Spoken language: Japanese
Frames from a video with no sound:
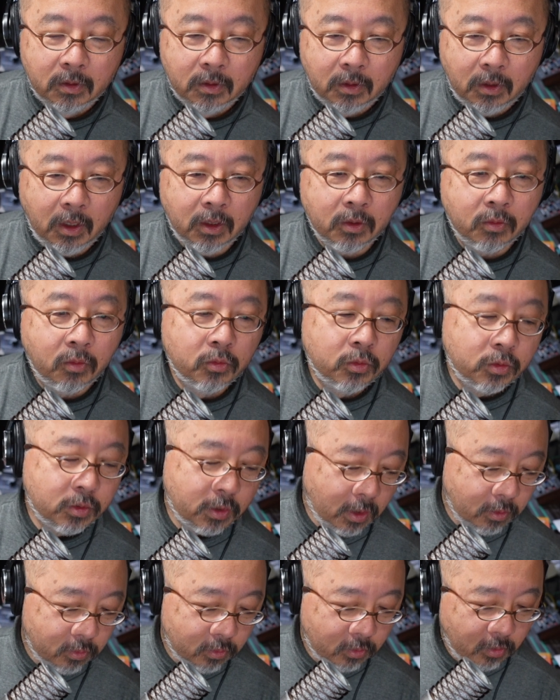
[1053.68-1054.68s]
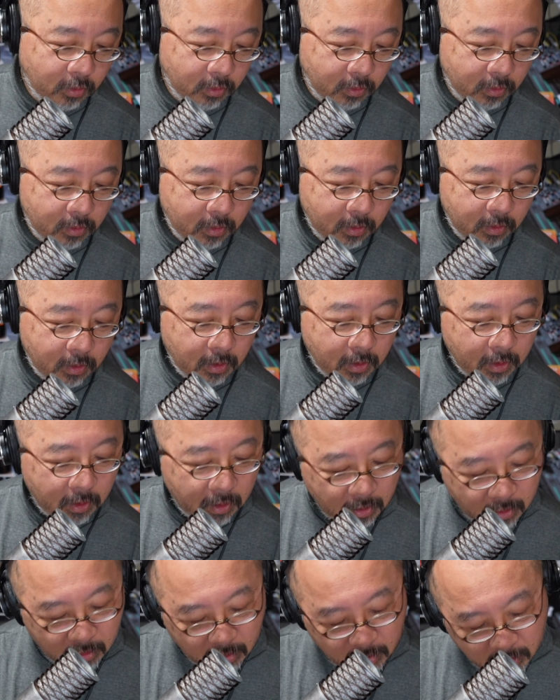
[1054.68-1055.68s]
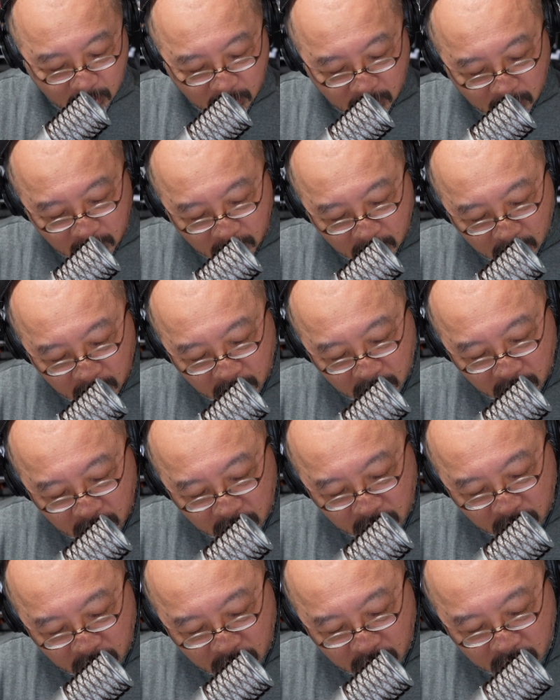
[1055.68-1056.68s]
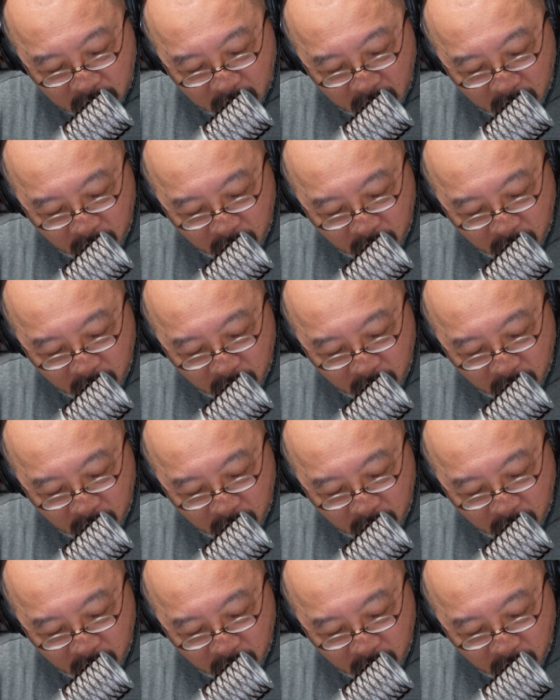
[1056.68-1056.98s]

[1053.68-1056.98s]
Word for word: はい、このサウンド、えー、実際